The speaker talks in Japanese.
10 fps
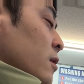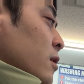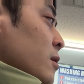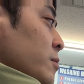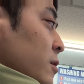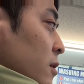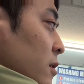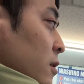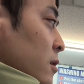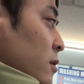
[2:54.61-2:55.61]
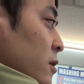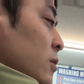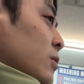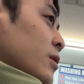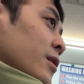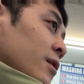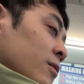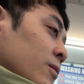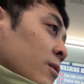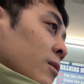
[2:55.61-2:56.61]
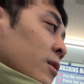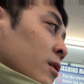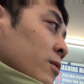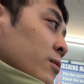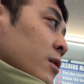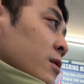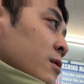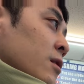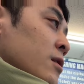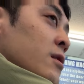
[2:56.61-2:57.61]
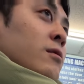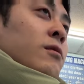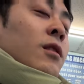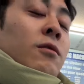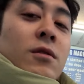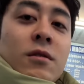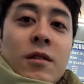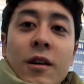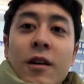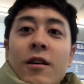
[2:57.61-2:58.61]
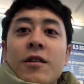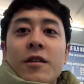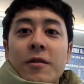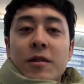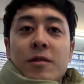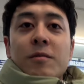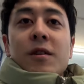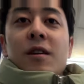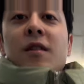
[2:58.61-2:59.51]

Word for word: アラブ系インド系のあの店員さんが優しく対応してくれてカレーにね私もね